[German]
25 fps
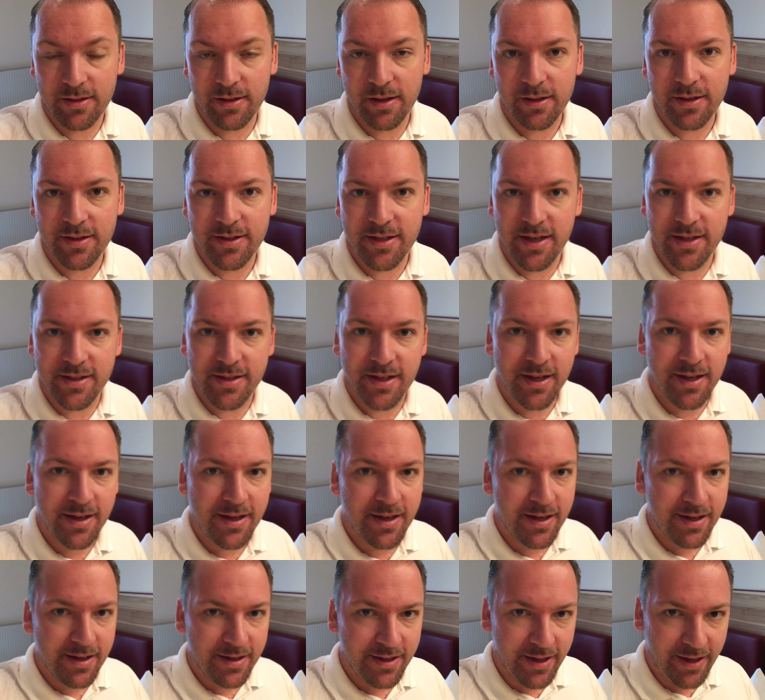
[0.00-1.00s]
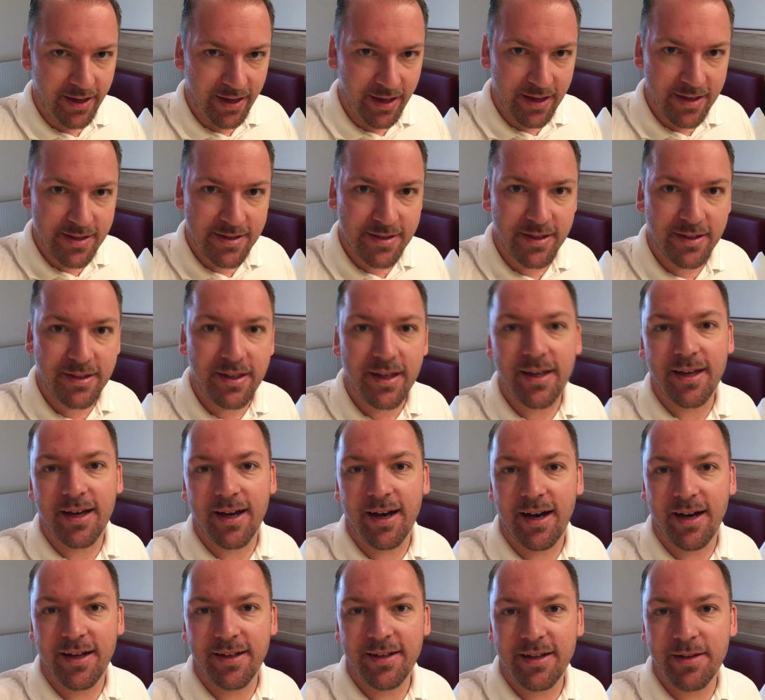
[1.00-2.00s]
Ja, das heißt, die erste
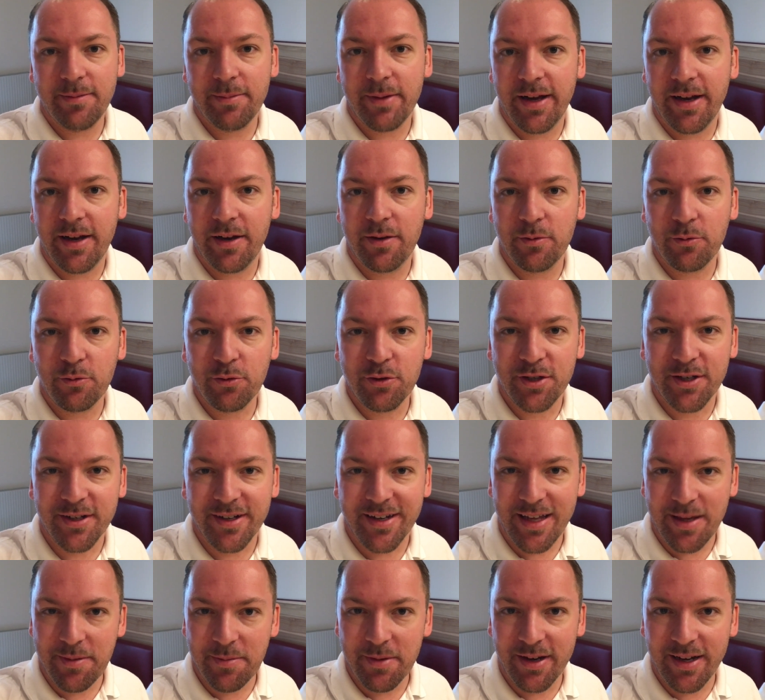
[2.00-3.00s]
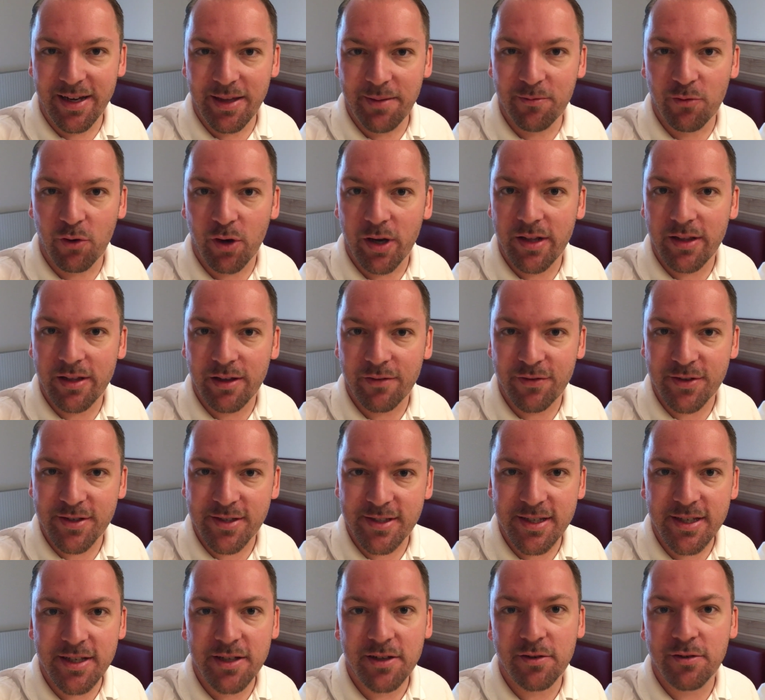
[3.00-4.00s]
Dekade in meinem Unternehmerleben war in der
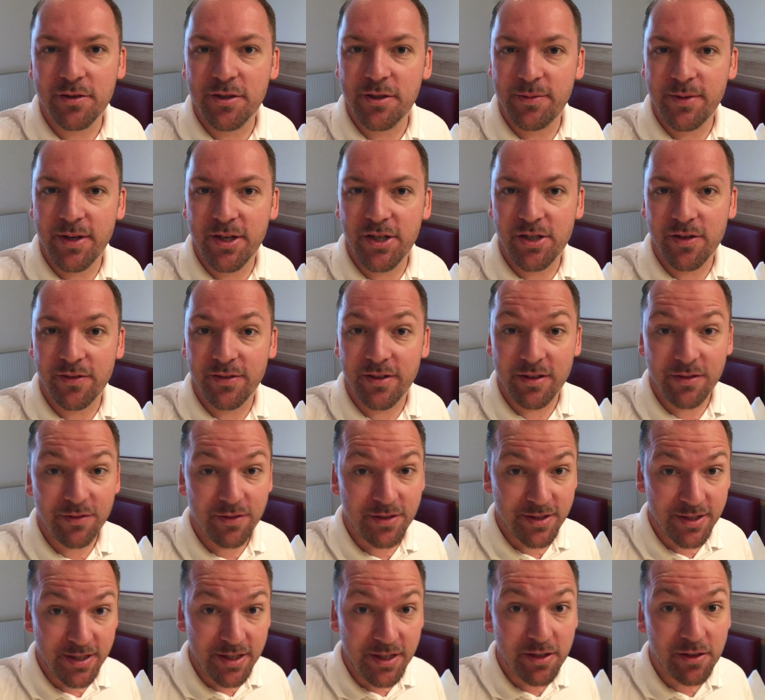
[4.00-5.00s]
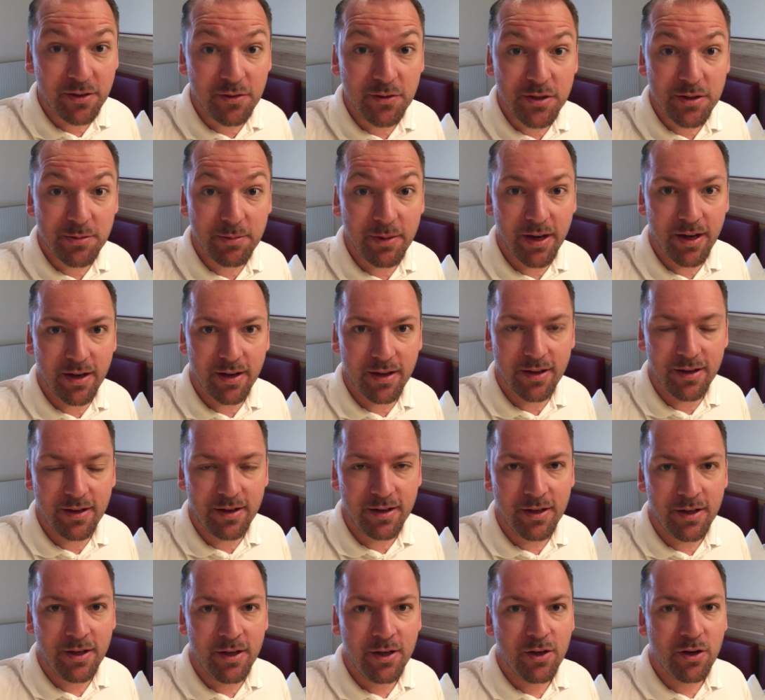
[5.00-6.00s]
Versicherungswirtschaft als
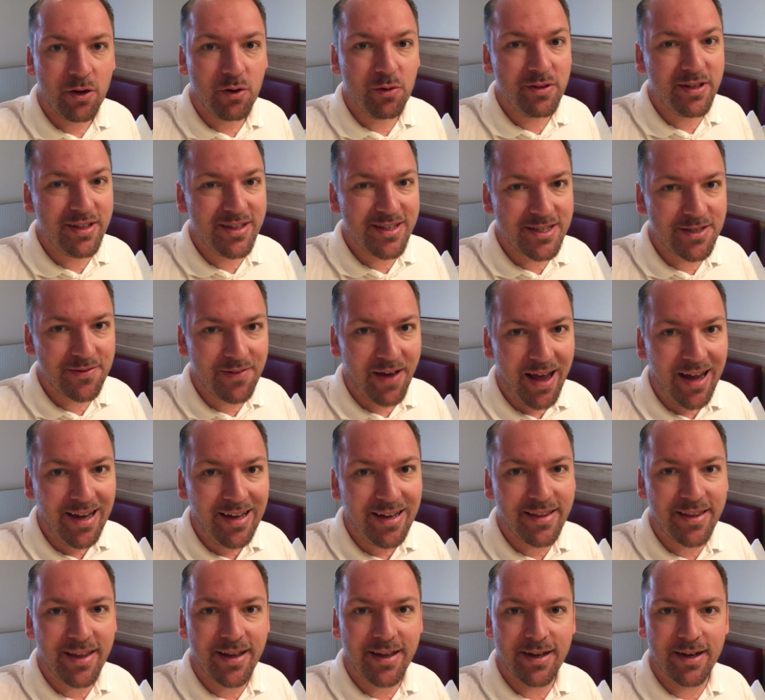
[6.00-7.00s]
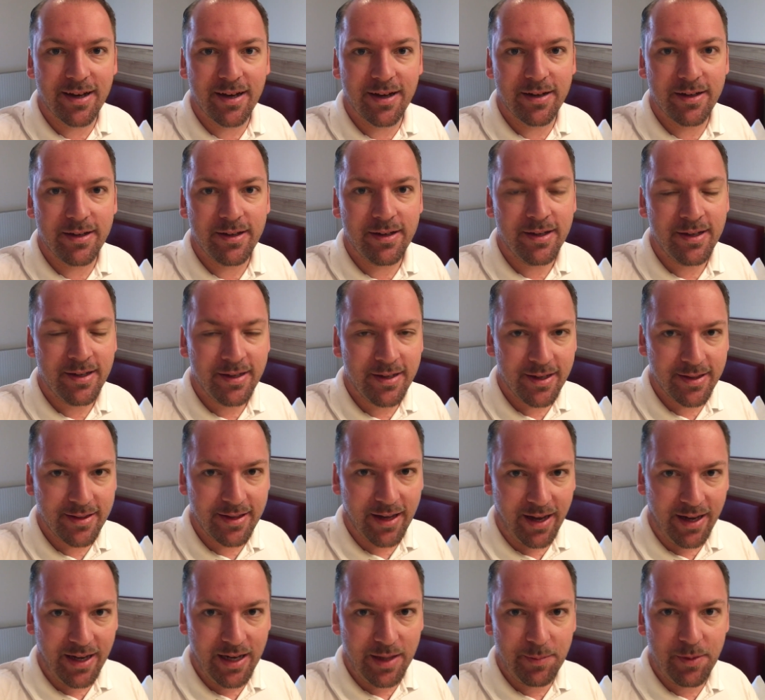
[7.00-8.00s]
Versicherungsmakler und die zweite Dekade,
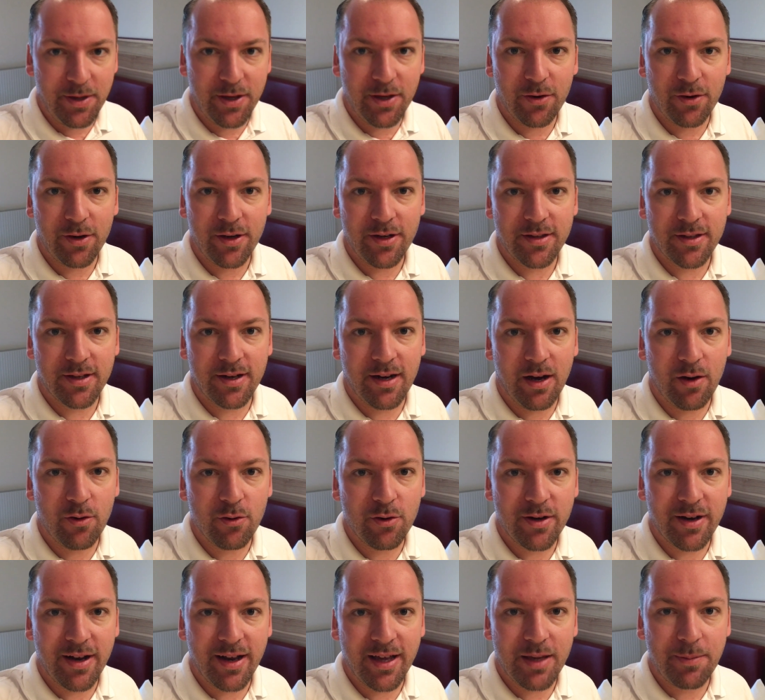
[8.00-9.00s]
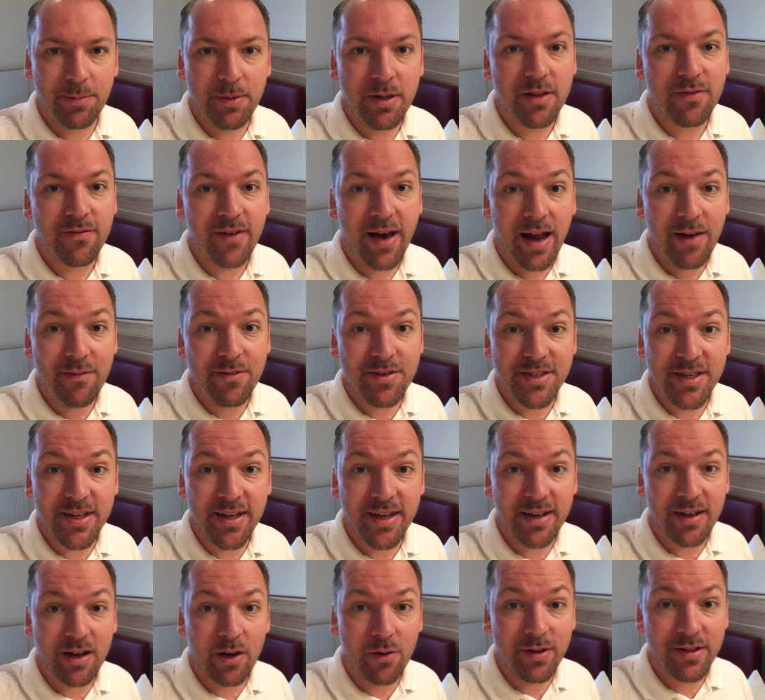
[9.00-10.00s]
da nehme ich euch dann auch gleich mit, weil wir
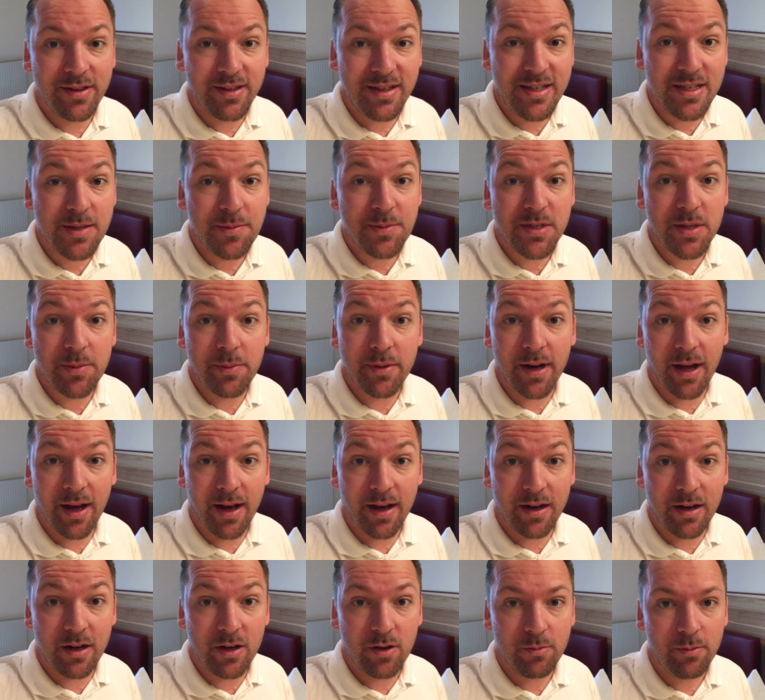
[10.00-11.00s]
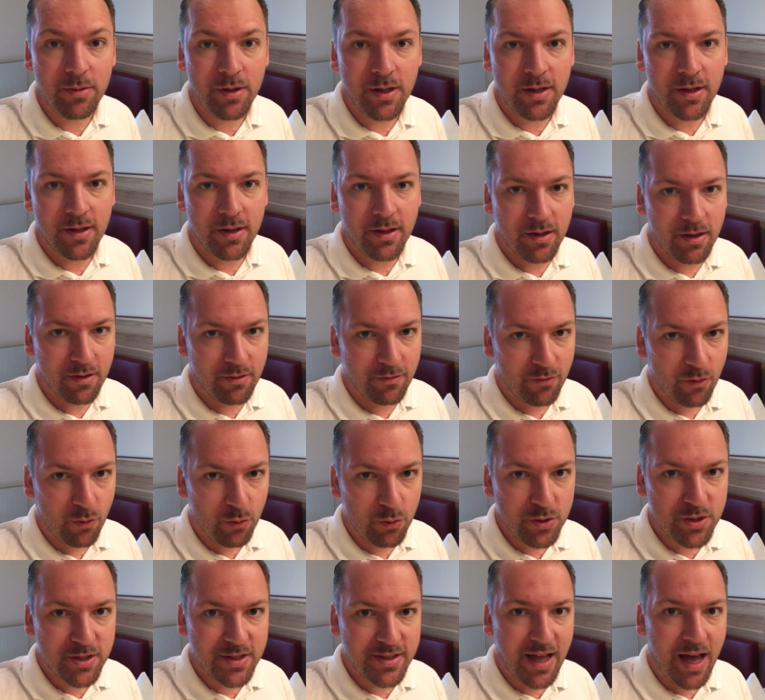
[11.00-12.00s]
sind genau in diesem Seminarraum
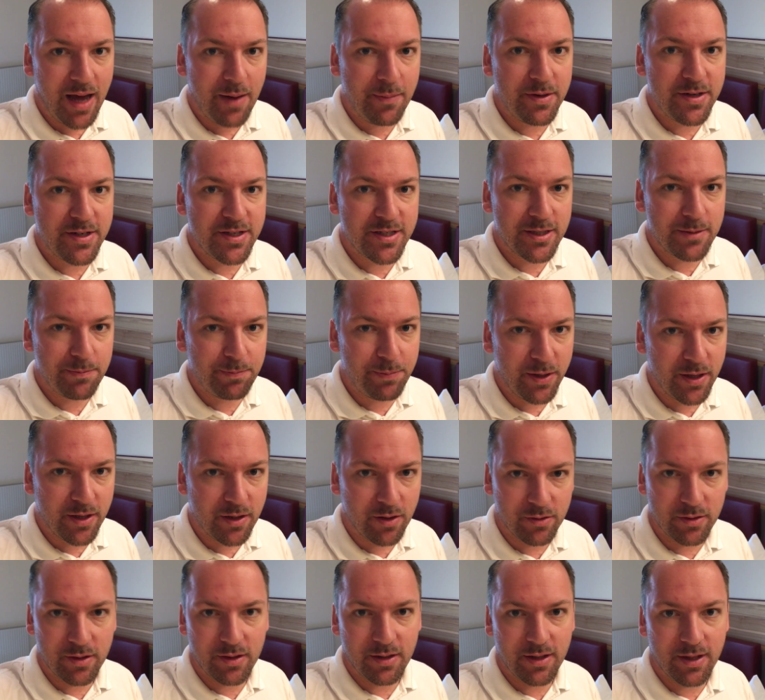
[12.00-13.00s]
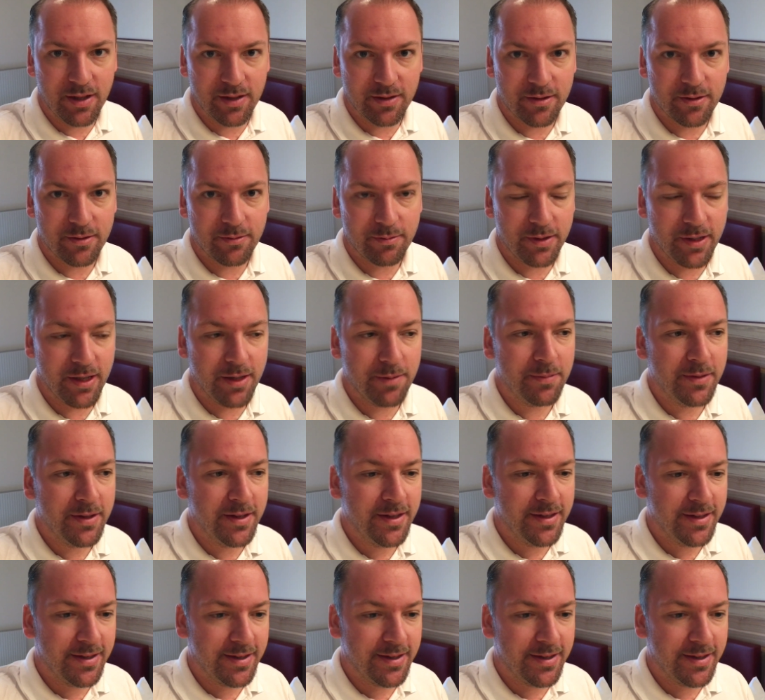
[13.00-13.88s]
wo es damals begonnen hat. Ja?